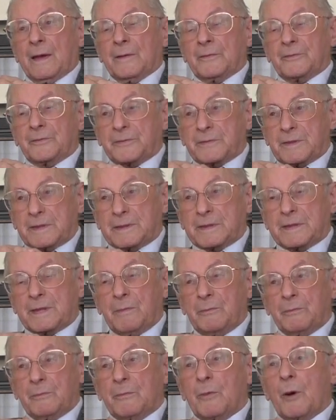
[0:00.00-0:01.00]
w
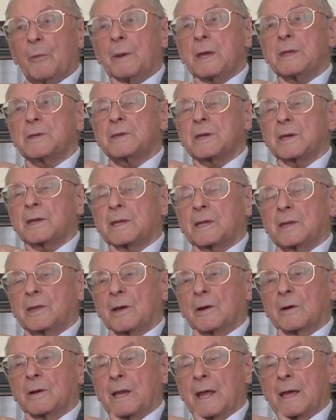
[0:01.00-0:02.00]
tym momencie,
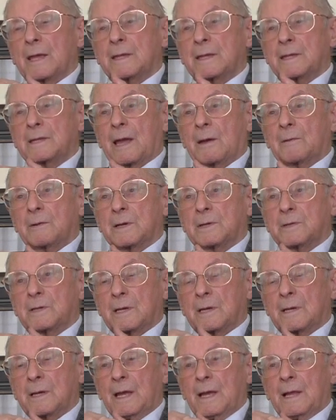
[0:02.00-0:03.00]
kiedy ona stała
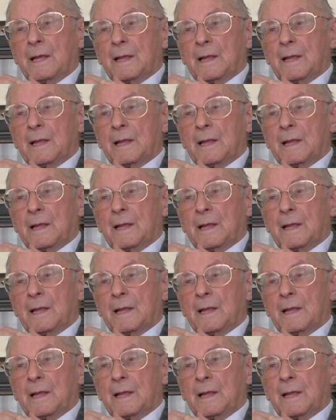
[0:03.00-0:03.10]
się